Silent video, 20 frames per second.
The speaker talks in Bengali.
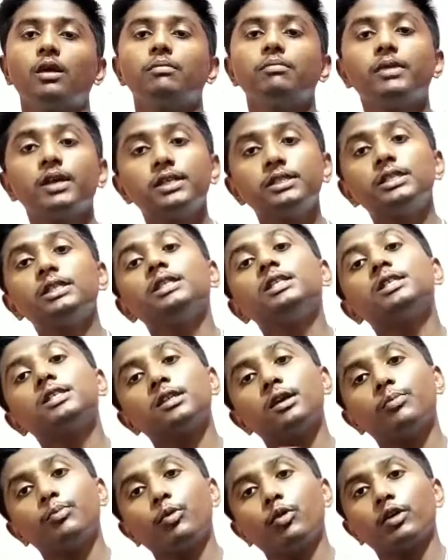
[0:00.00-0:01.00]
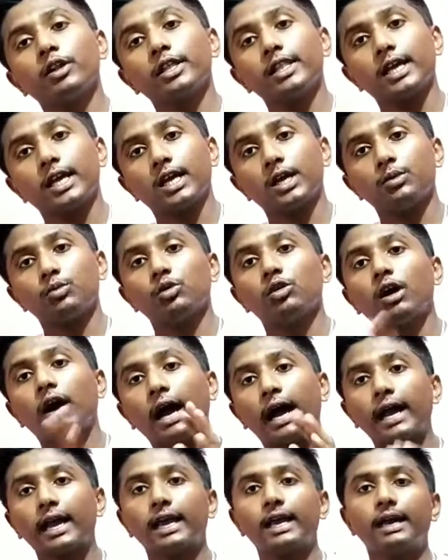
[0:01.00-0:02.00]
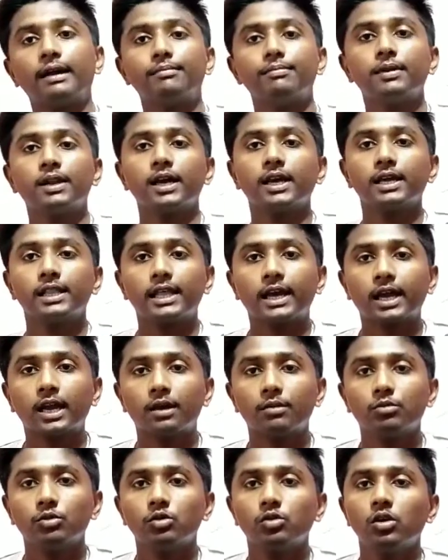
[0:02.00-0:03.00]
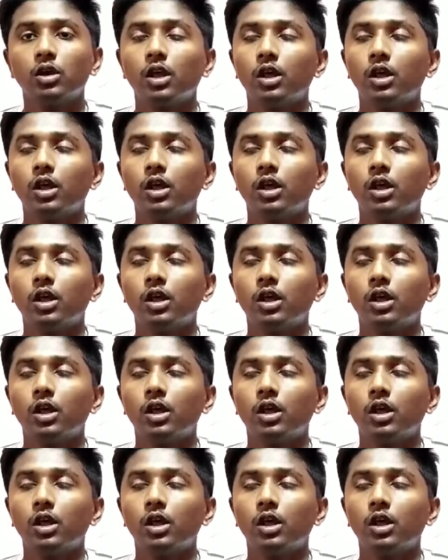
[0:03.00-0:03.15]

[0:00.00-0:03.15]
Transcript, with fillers: মেন জিনিসটা পরে দেখাবো আগে আপনাকে দেখাবো